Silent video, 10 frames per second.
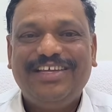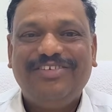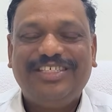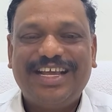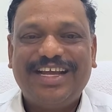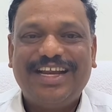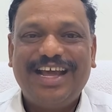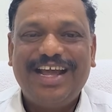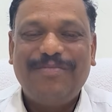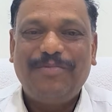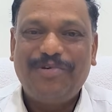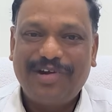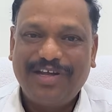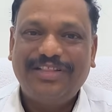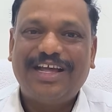விஷயங்களை
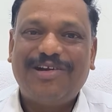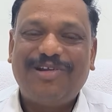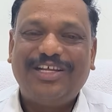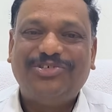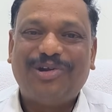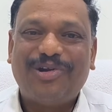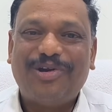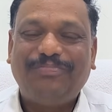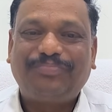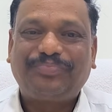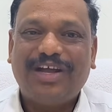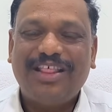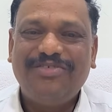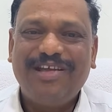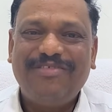உங்களுக்கு தகவலாக சொல்கிறோம்
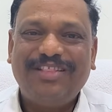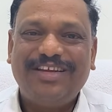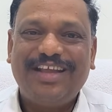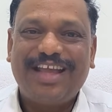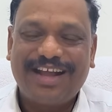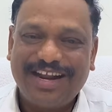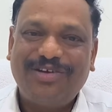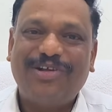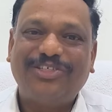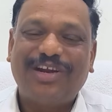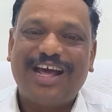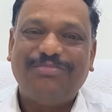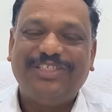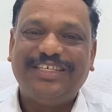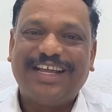அதுவே வந்து நீங்கள் எங்களை குறை சொல்ல
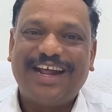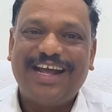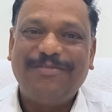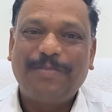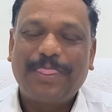ஆரம்பிச்சிங்கன்னா